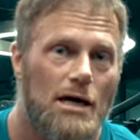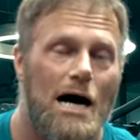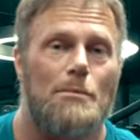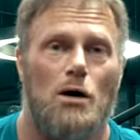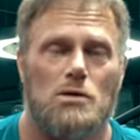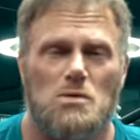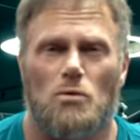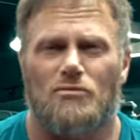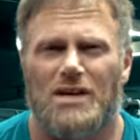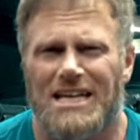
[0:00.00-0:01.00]
Aber auch
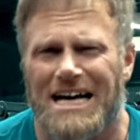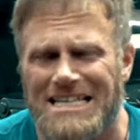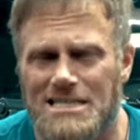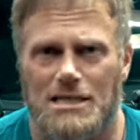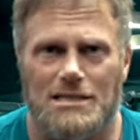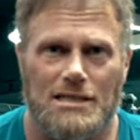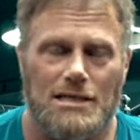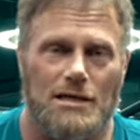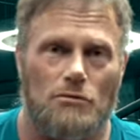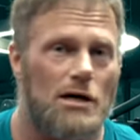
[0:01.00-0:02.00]
so, wer eine einseitige
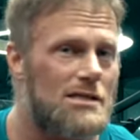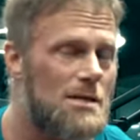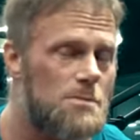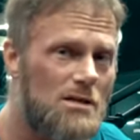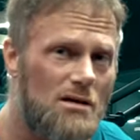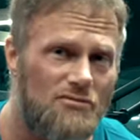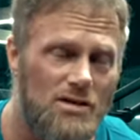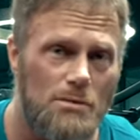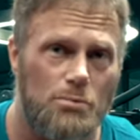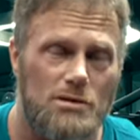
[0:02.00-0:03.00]
Ernährung hat, selbst wenn da
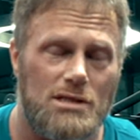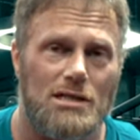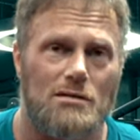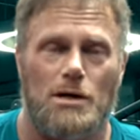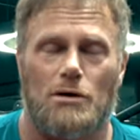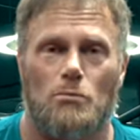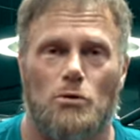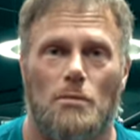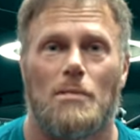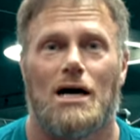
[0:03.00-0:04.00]
viele Proteine bei
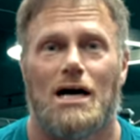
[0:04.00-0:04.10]
rumkommen,